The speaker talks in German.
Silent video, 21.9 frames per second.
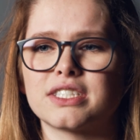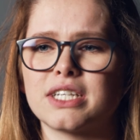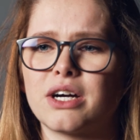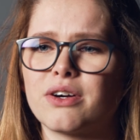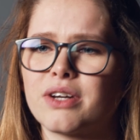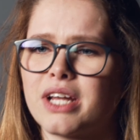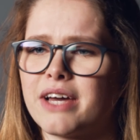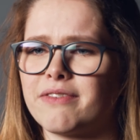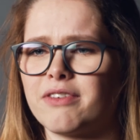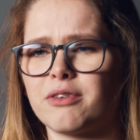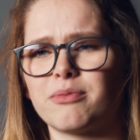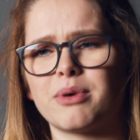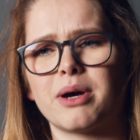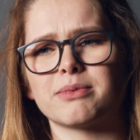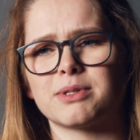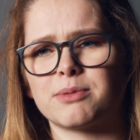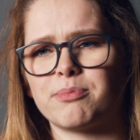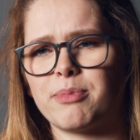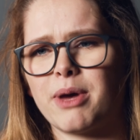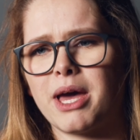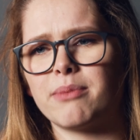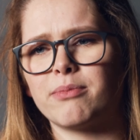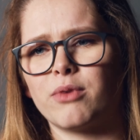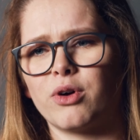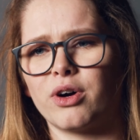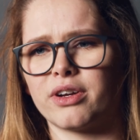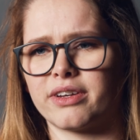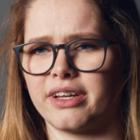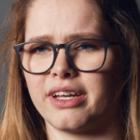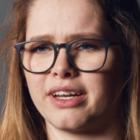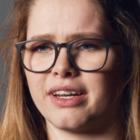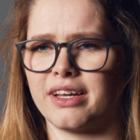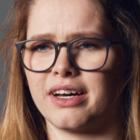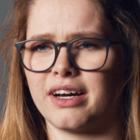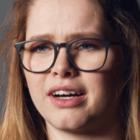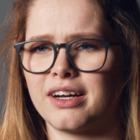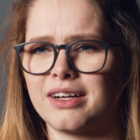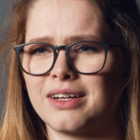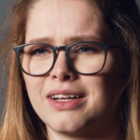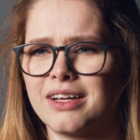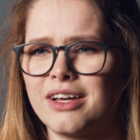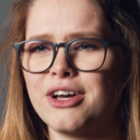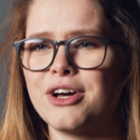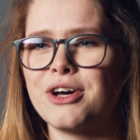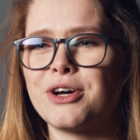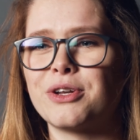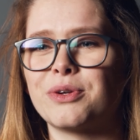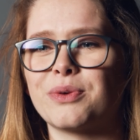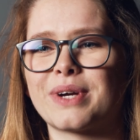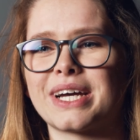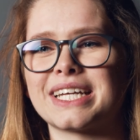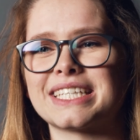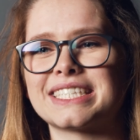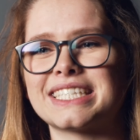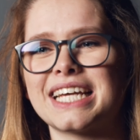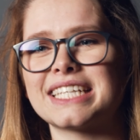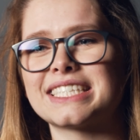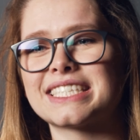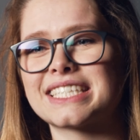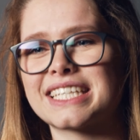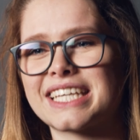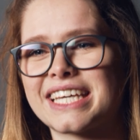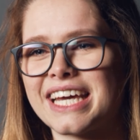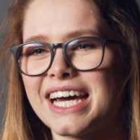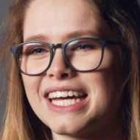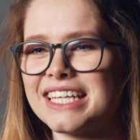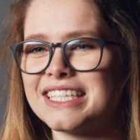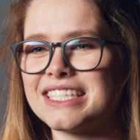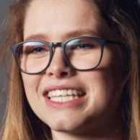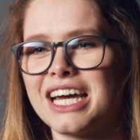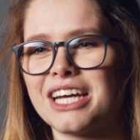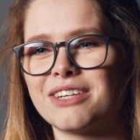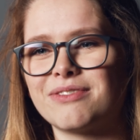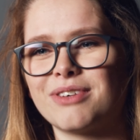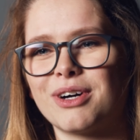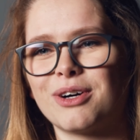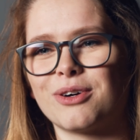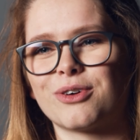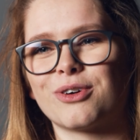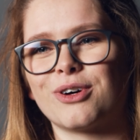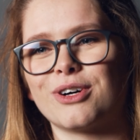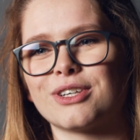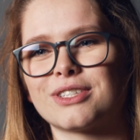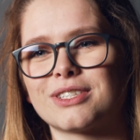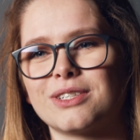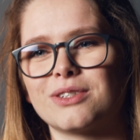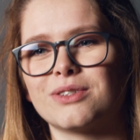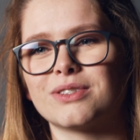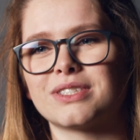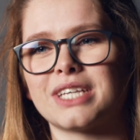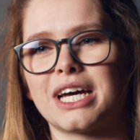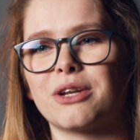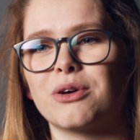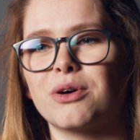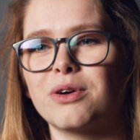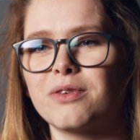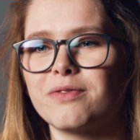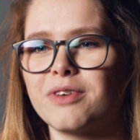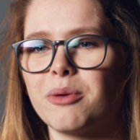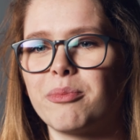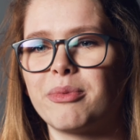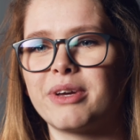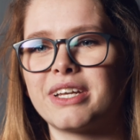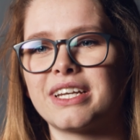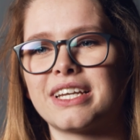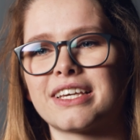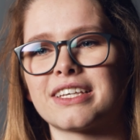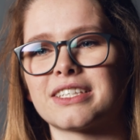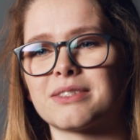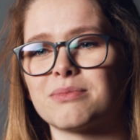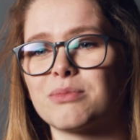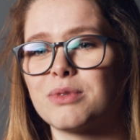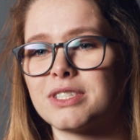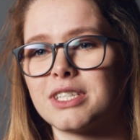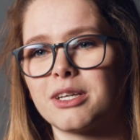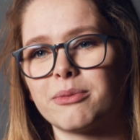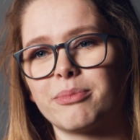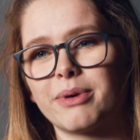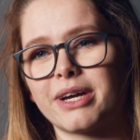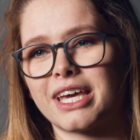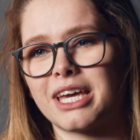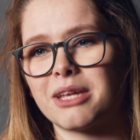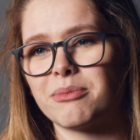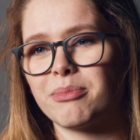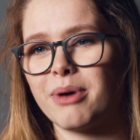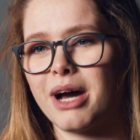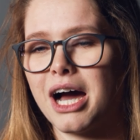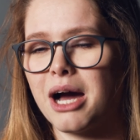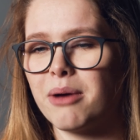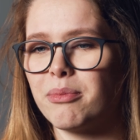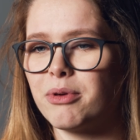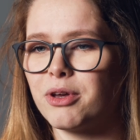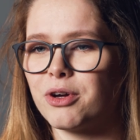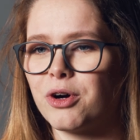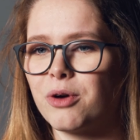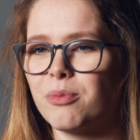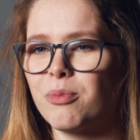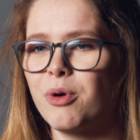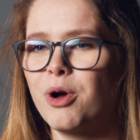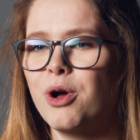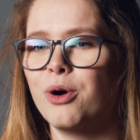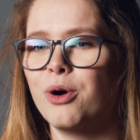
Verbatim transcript: schaut einfach mal im Spam-Ordner nach. Du kannst jetzt ganz einfach und kostenlos ein unverbindliches Musterpaket bei Abihome